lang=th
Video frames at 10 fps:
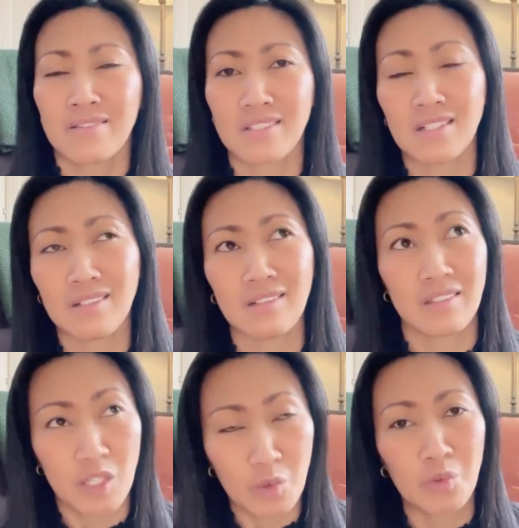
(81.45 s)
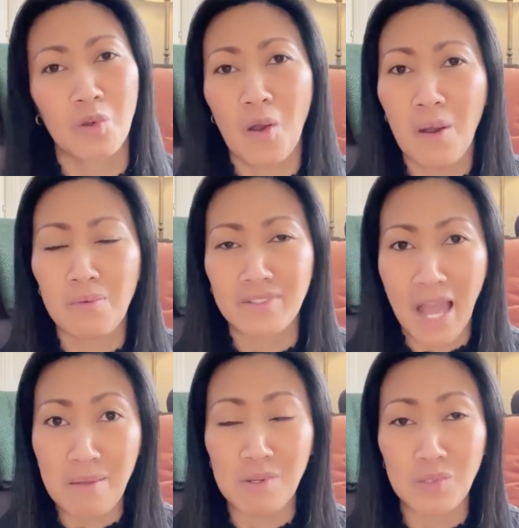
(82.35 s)
ซึ่งนิวก็
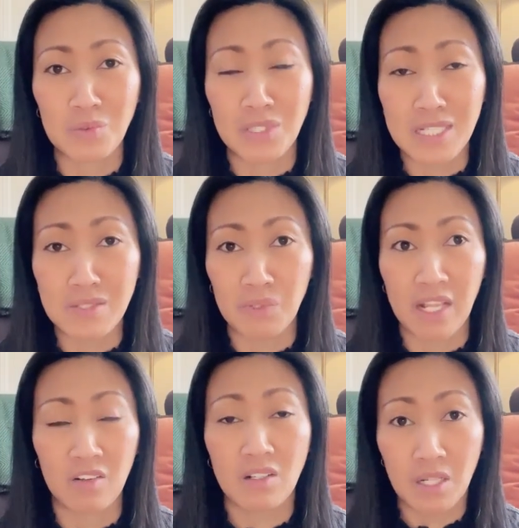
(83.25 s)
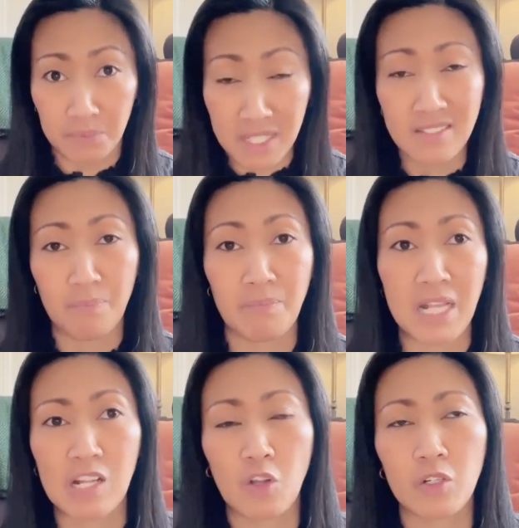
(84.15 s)
ย้ายมาอยู่ที่สเปนก็เกือบ 20 ปี
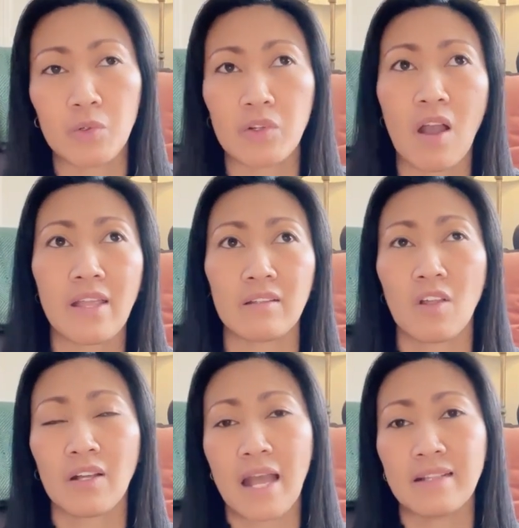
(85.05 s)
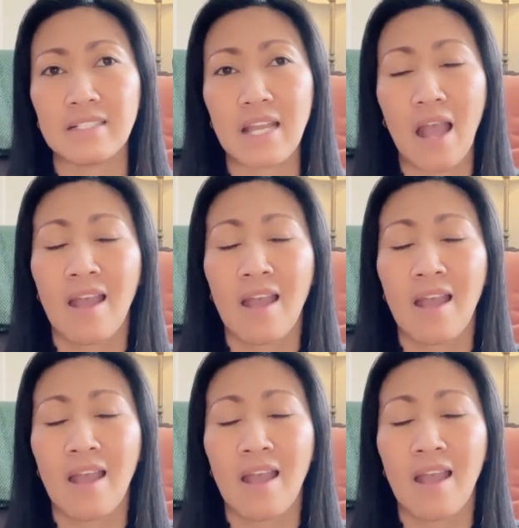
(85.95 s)
แล้วเนาะนิวก็ต้องการที่จะ